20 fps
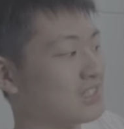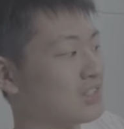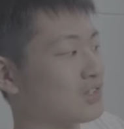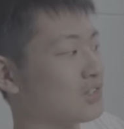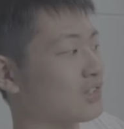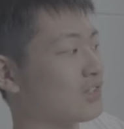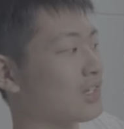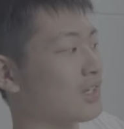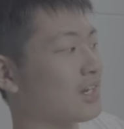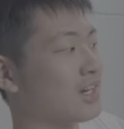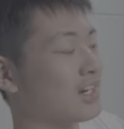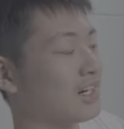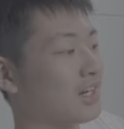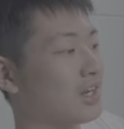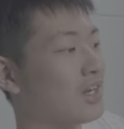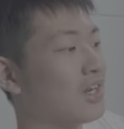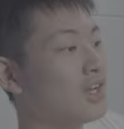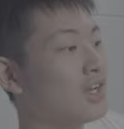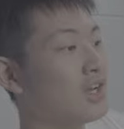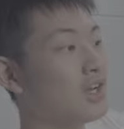你就可以让它
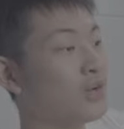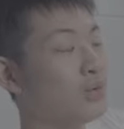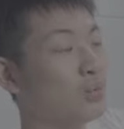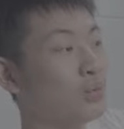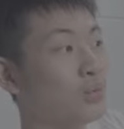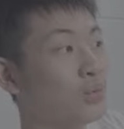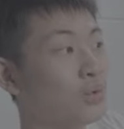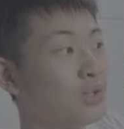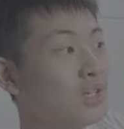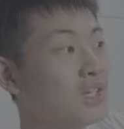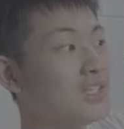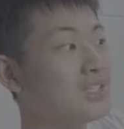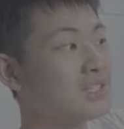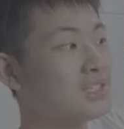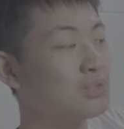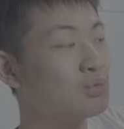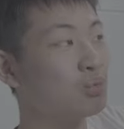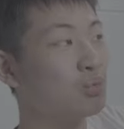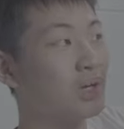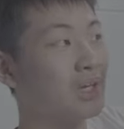一
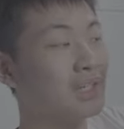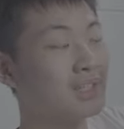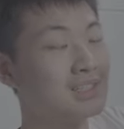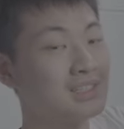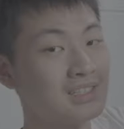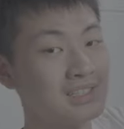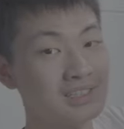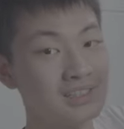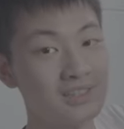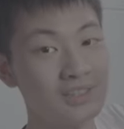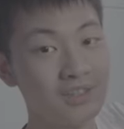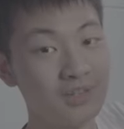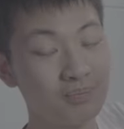直维持，